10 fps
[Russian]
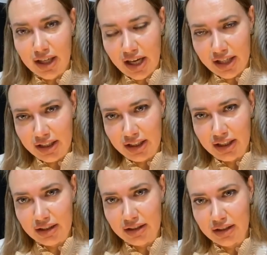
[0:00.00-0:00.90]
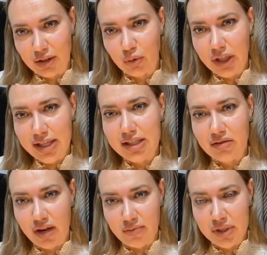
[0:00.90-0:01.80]
они э, у нас с
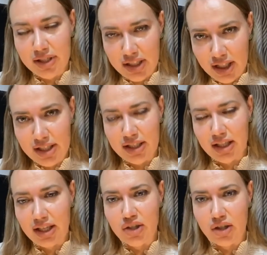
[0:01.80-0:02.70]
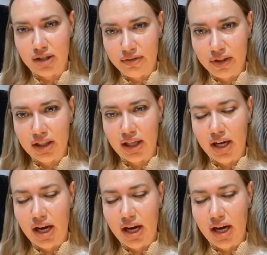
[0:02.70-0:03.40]
вами здесь, на наших эфирах,